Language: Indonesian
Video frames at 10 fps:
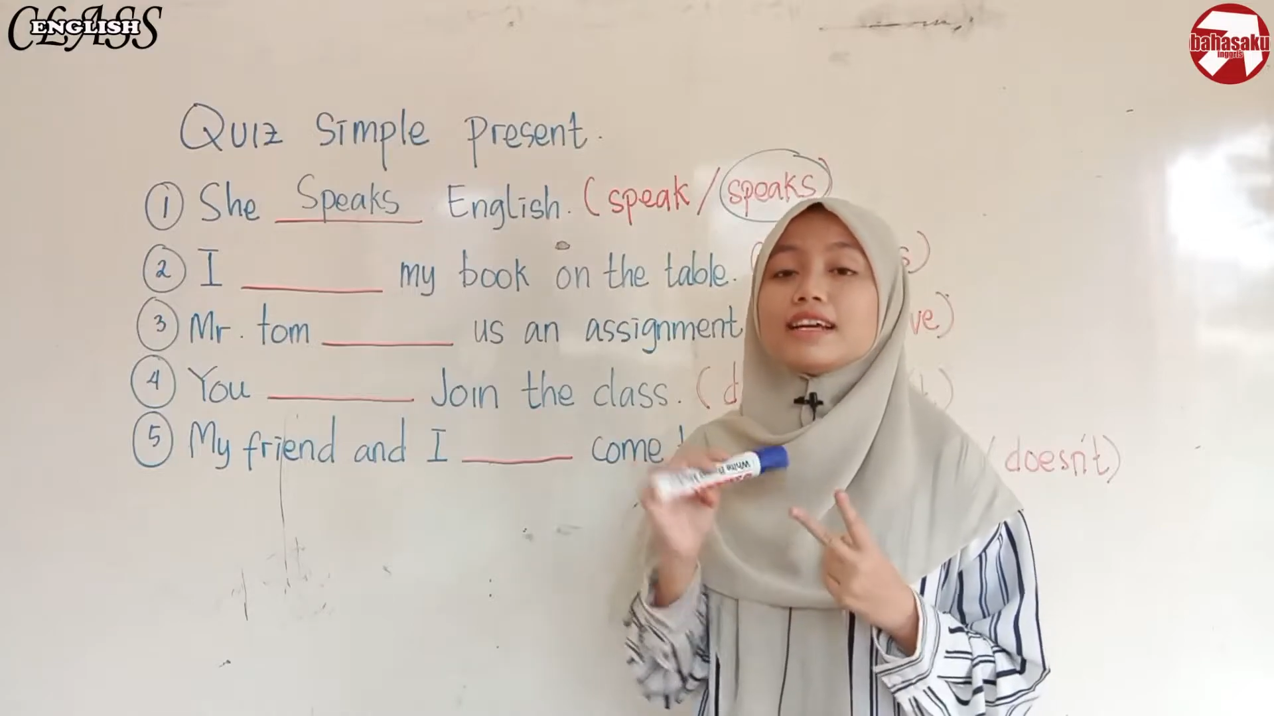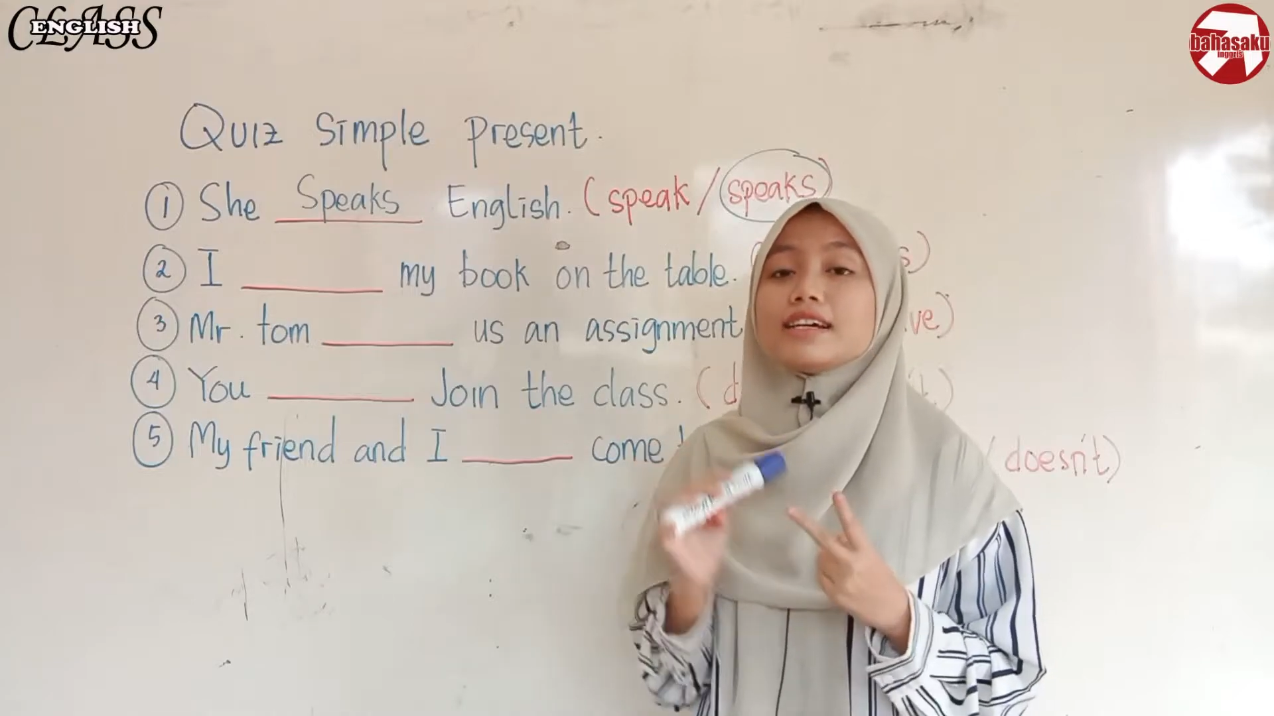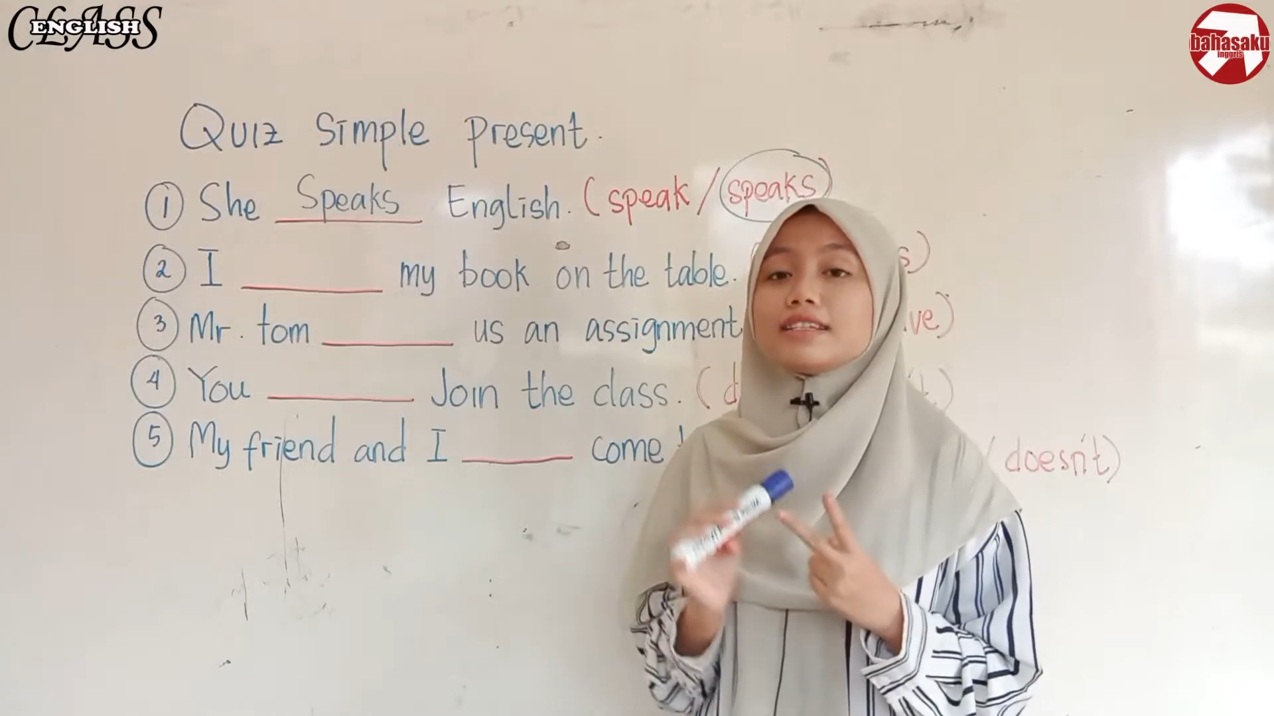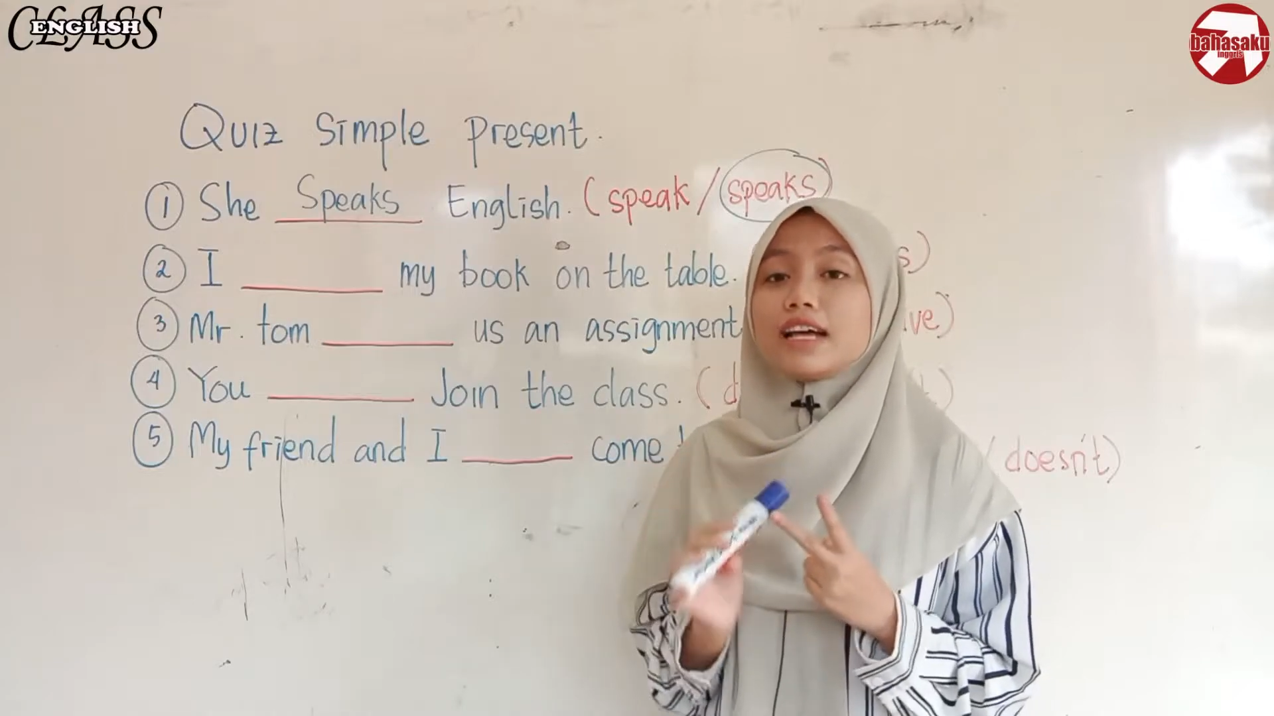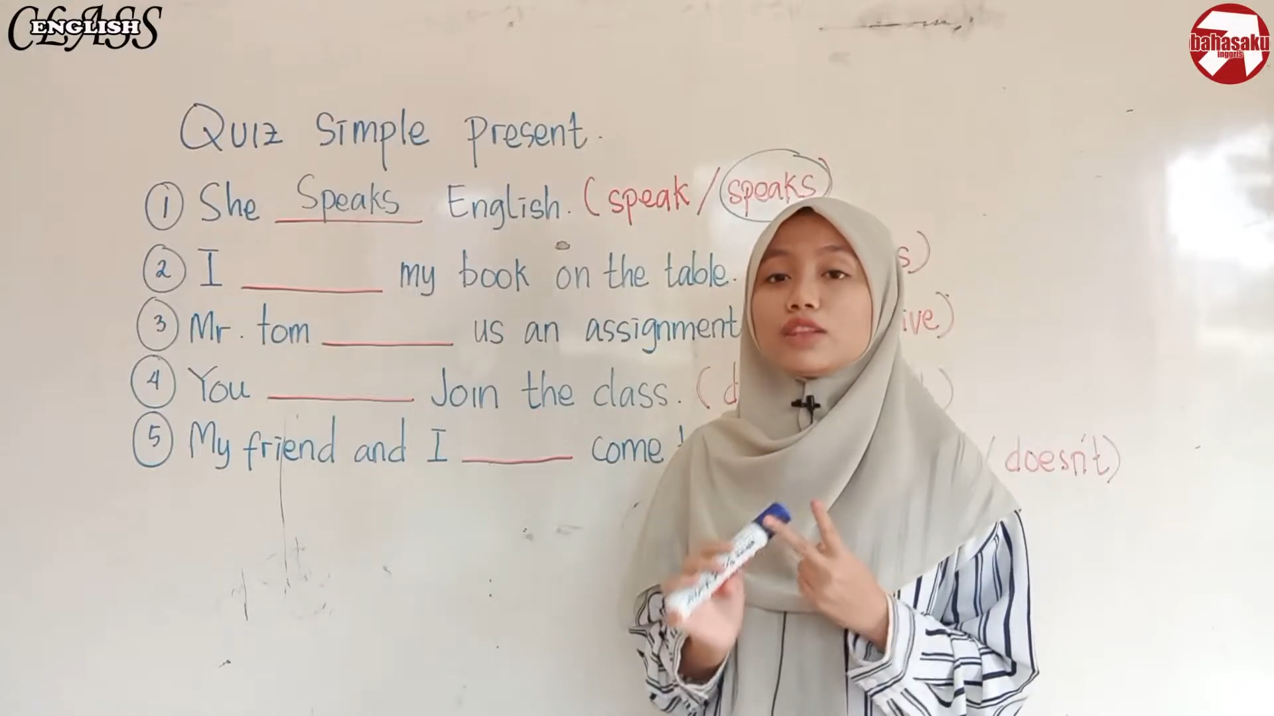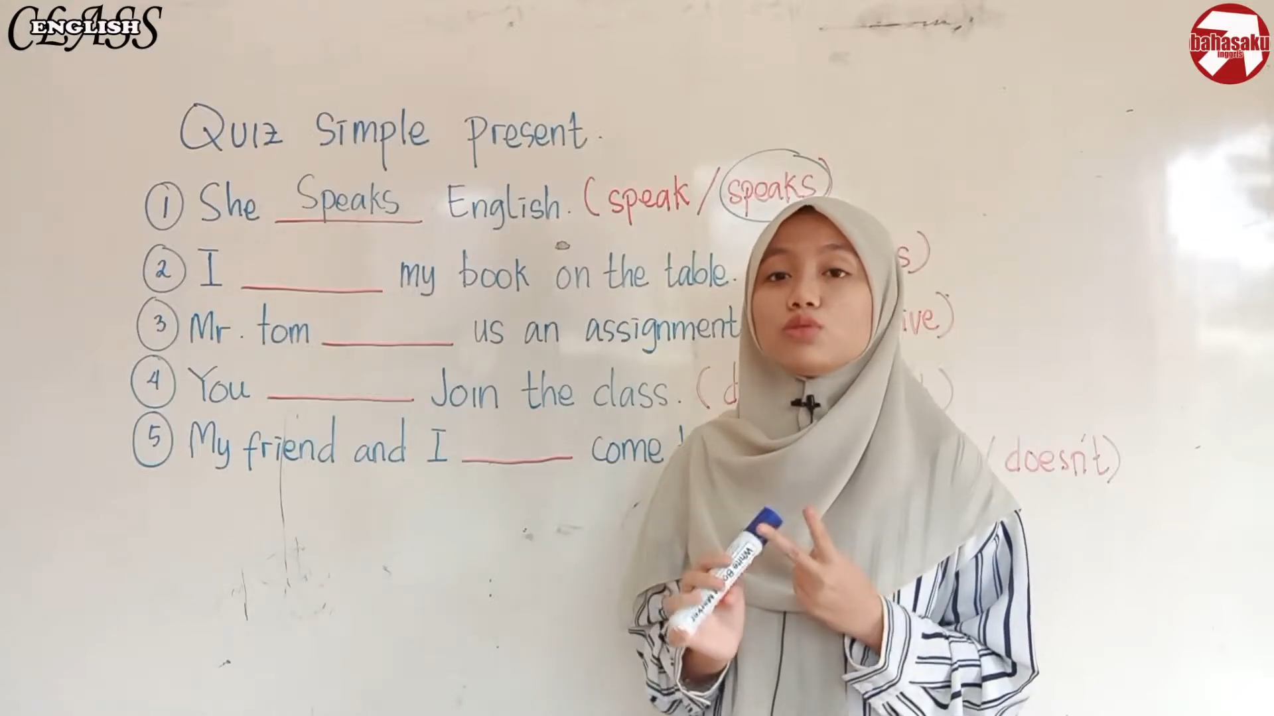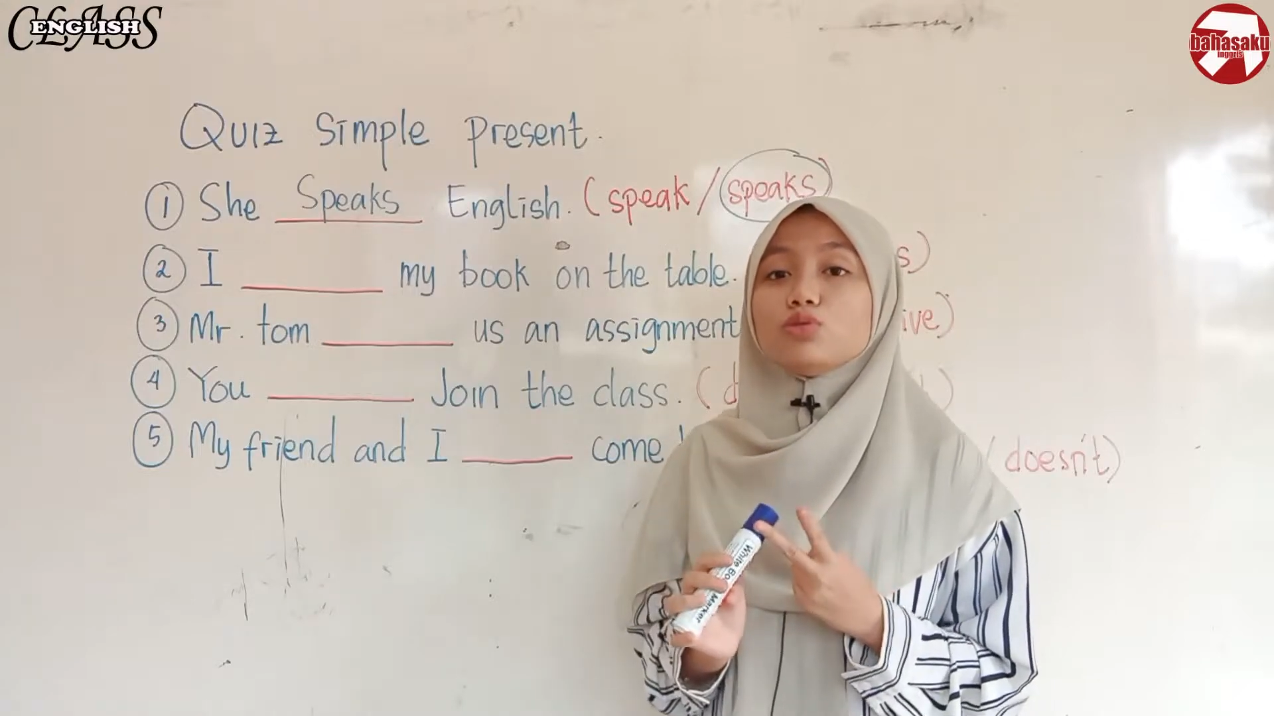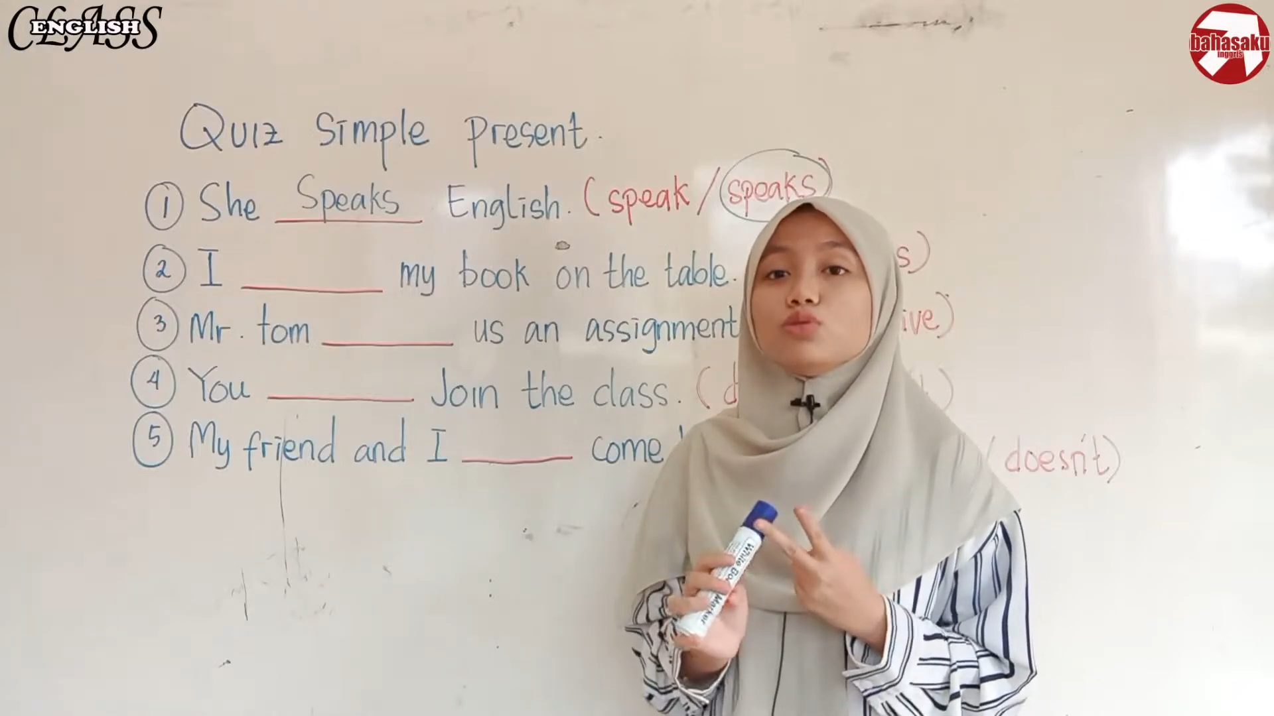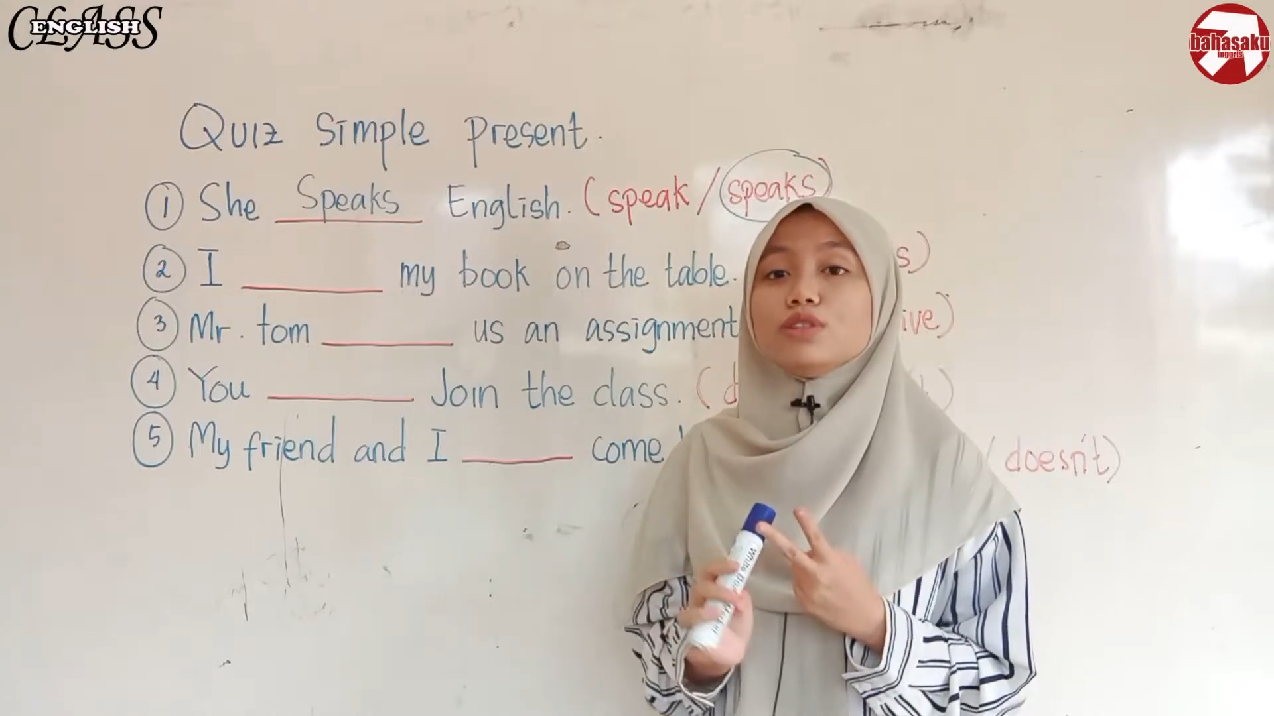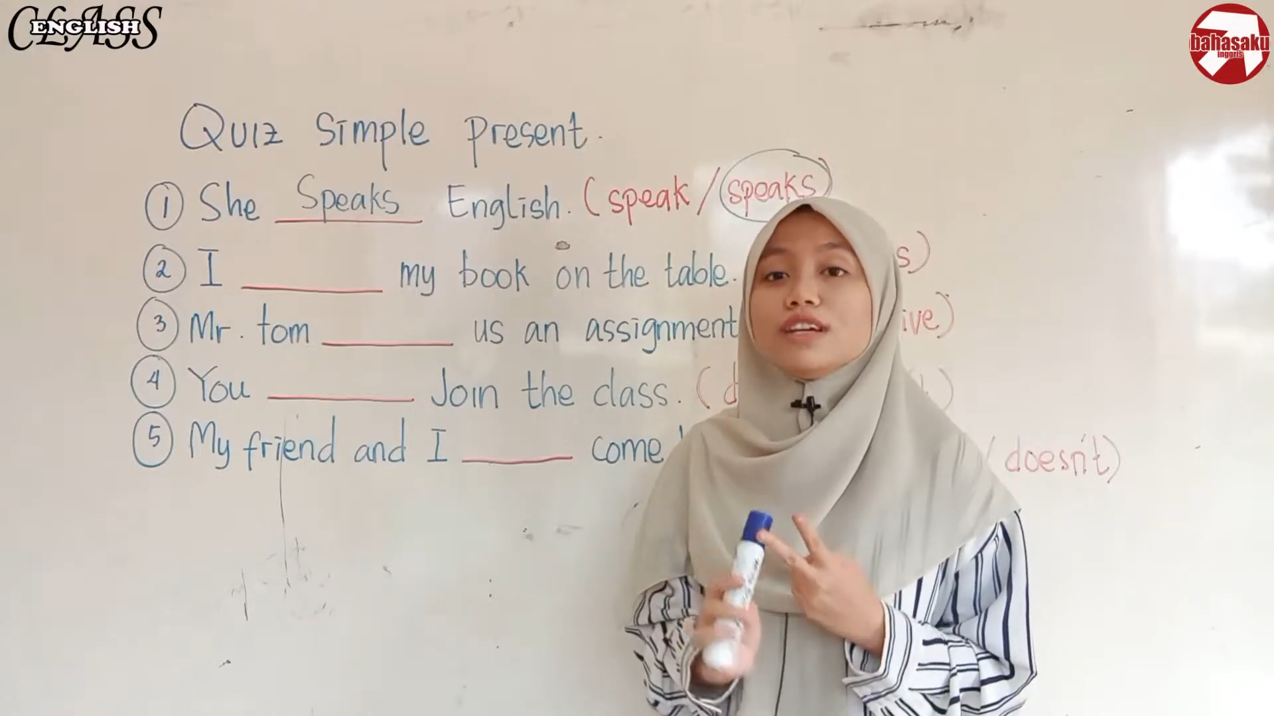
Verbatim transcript: yang satu